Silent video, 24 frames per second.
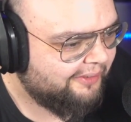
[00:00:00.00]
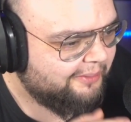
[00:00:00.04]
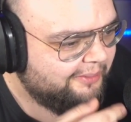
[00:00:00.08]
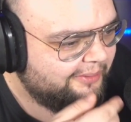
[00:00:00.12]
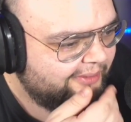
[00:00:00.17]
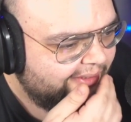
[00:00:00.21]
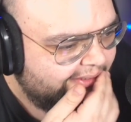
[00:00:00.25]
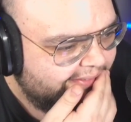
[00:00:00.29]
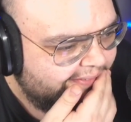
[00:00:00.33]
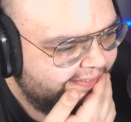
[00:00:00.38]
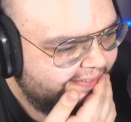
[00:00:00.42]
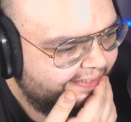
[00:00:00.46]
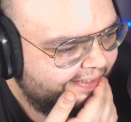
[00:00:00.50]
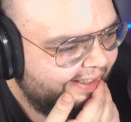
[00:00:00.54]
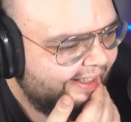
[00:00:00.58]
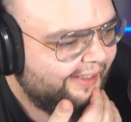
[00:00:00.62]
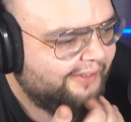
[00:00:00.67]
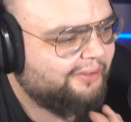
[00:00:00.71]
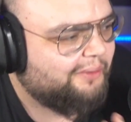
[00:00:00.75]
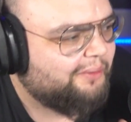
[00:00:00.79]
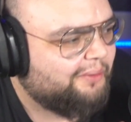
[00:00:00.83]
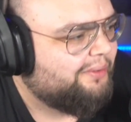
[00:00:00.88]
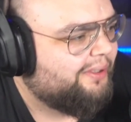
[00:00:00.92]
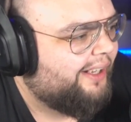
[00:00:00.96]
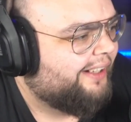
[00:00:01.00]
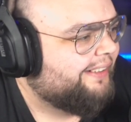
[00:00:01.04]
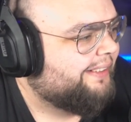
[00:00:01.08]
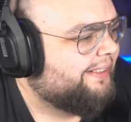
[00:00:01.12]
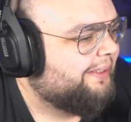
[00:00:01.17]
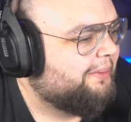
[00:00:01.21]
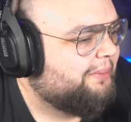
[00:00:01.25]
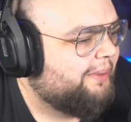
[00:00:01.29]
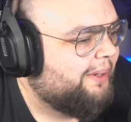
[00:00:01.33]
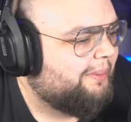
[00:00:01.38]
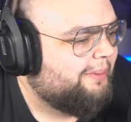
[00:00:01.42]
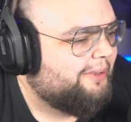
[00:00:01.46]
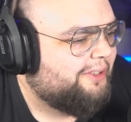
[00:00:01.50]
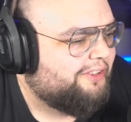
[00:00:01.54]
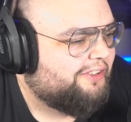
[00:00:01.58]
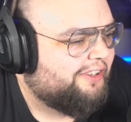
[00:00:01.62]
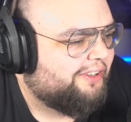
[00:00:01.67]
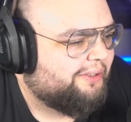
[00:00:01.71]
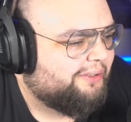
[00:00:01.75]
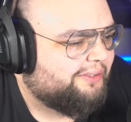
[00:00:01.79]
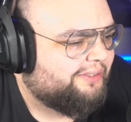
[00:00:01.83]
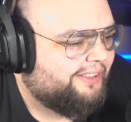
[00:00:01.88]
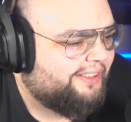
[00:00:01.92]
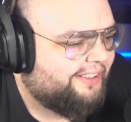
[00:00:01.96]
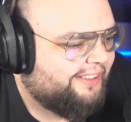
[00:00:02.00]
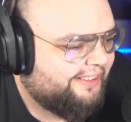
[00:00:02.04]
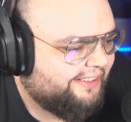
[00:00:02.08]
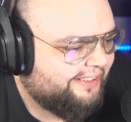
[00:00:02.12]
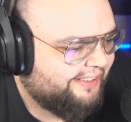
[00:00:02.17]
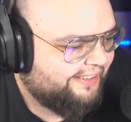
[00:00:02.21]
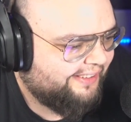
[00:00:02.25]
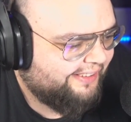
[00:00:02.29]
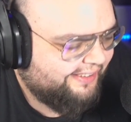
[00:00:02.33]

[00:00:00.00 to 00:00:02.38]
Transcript: Così? si chiamava? Eh, scusate, una mi dice così.